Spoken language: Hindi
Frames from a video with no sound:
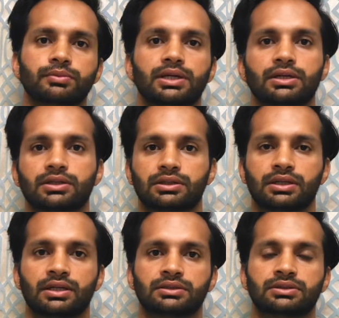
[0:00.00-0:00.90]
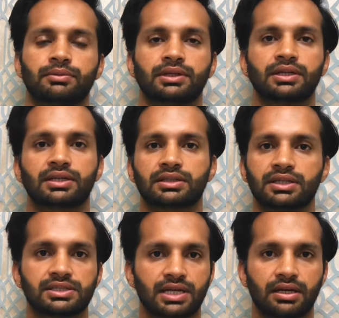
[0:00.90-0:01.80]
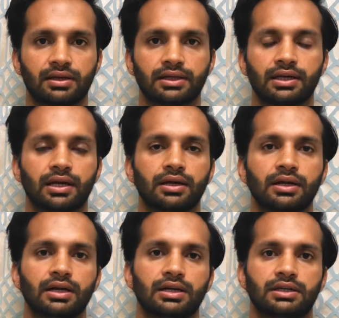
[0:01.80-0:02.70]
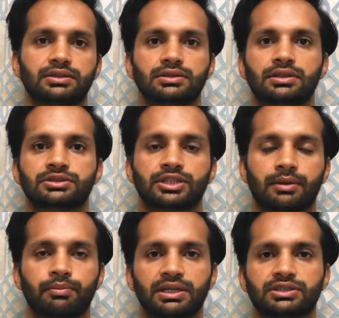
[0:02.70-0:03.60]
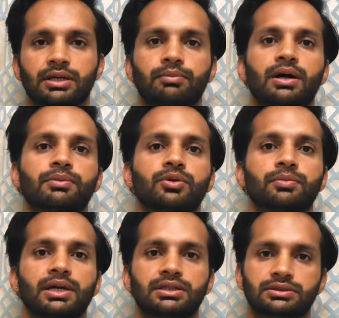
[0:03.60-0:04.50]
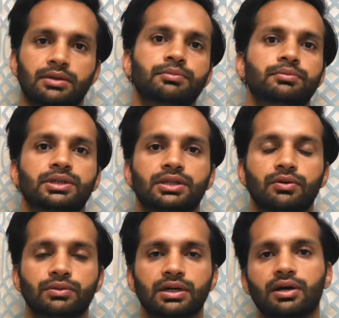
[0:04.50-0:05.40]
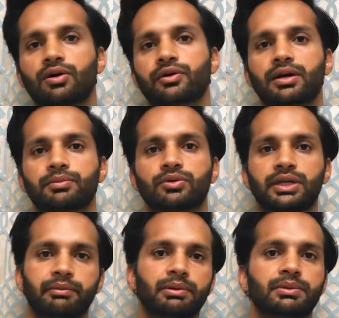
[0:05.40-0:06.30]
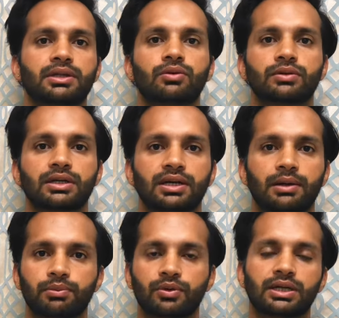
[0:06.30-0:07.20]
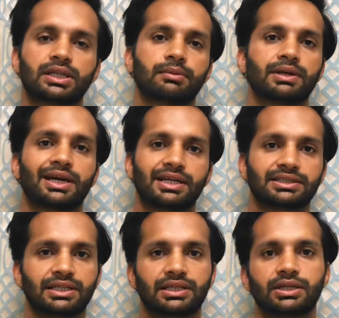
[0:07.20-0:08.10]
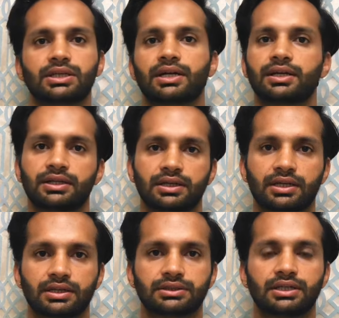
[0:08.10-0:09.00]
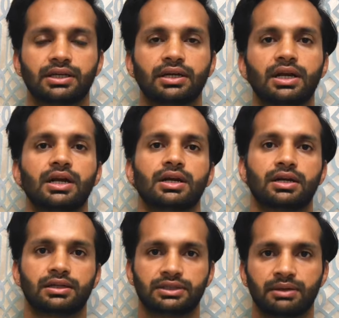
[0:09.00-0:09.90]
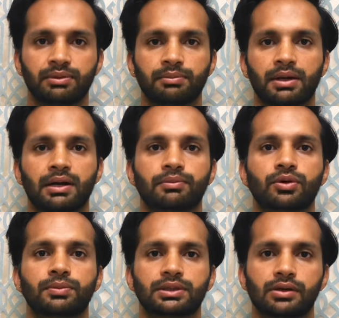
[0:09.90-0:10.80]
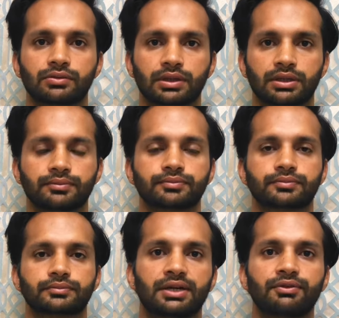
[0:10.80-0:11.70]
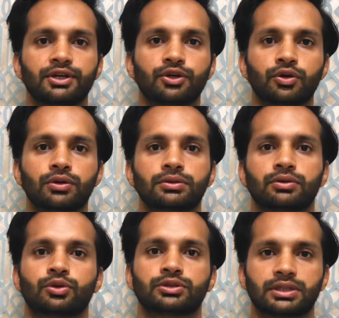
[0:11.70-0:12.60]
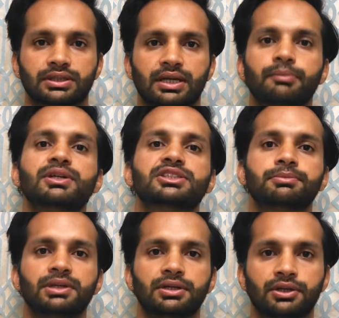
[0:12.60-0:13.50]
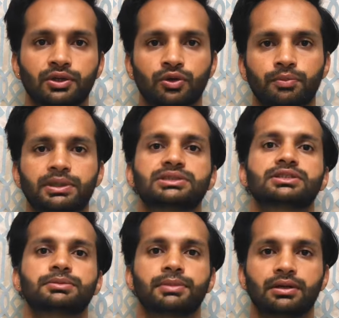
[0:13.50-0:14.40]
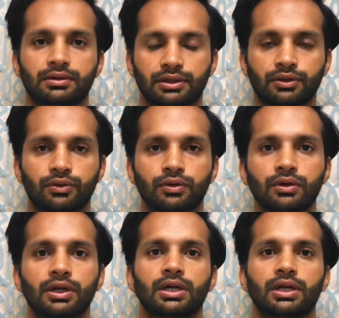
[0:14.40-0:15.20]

तो उसमें सभी की कितनी सैलरी है इस स्टेप बाय स्टेप आपको मैं सब बताऊंगा और आपको ये भी बताऊंगा कि आपको कतर में आना चाहिए या नहीं आना चाहिए ये भी मैं आपको बताऊंगा ये वीडियो हो सकता है बीस मिनट की हो पच्चीस मिनट की हो